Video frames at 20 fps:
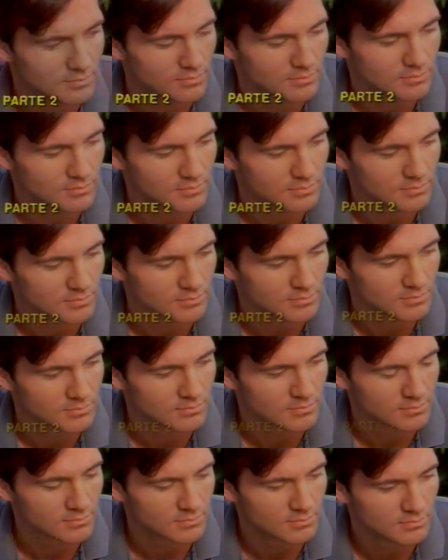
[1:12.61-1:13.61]
Eu estou
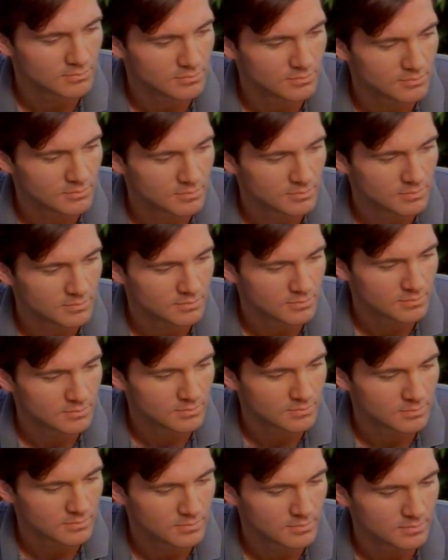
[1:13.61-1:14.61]
atraída pelo
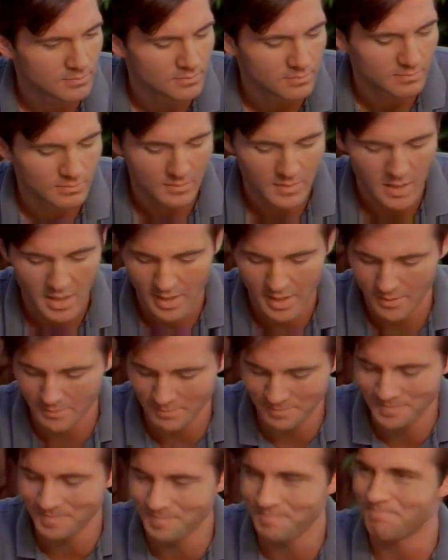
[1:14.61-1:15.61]
Michael.
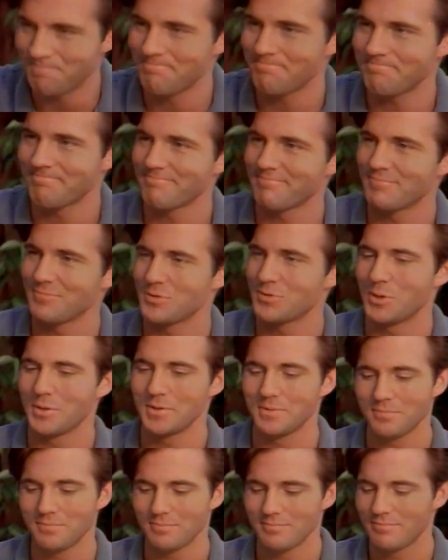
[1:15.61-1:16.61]
Ei, hum,
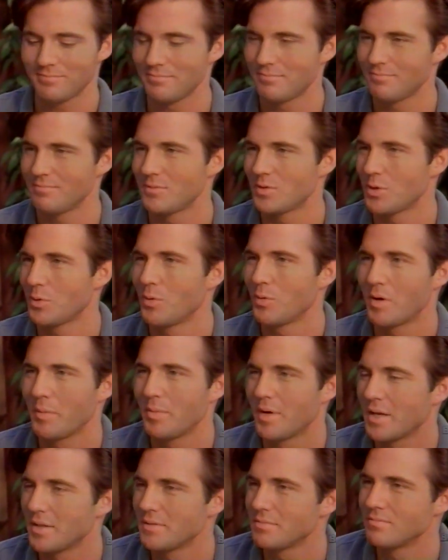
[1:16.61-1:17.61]
não. Não
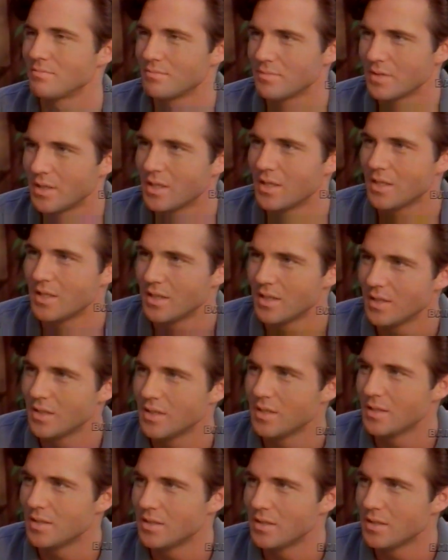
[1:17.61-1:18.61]
se preocupe com isso.
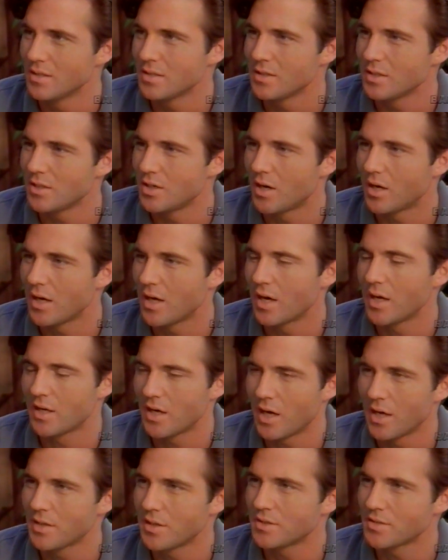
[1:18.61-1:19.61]
Eu
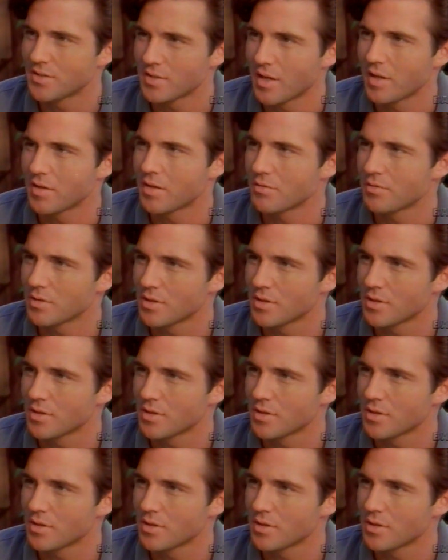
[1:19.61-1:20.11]
entendo, entendo